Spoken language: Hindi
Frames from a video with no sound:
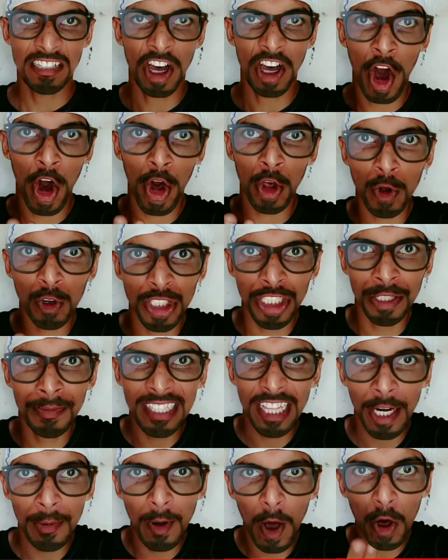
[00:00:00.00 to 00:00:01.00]
और कुछ
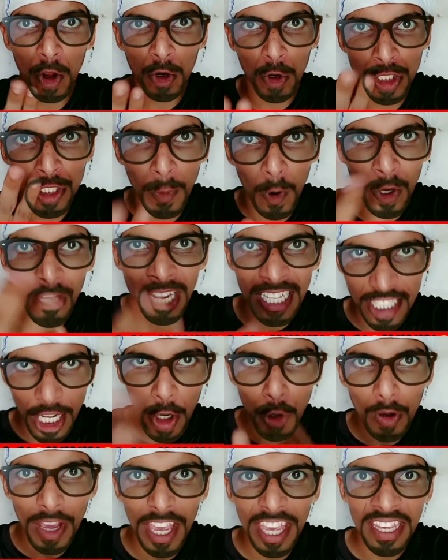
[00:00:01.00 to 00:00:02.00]
मतलब और कुछ बोलना
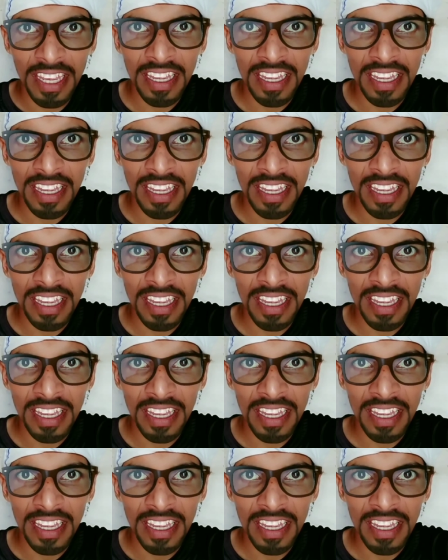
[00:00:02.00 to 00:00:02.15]
चाहोगे